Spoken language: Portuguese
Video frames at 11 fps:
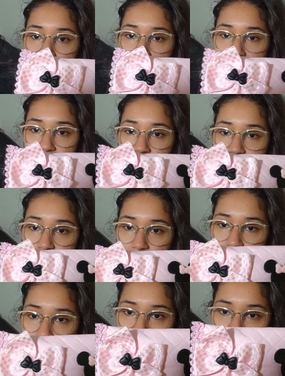nesse
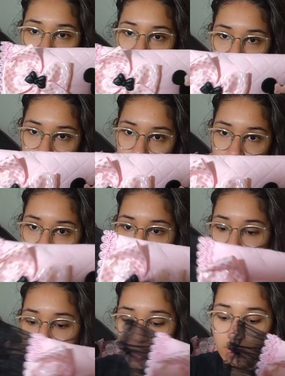metalacê assim, rosa,
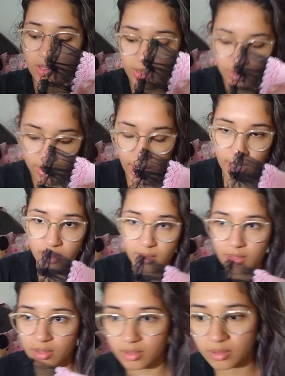tá?
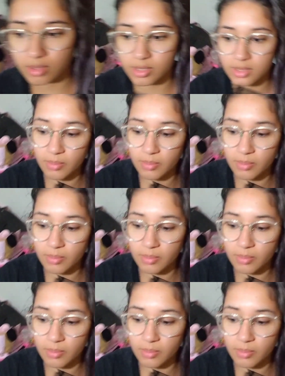Nesse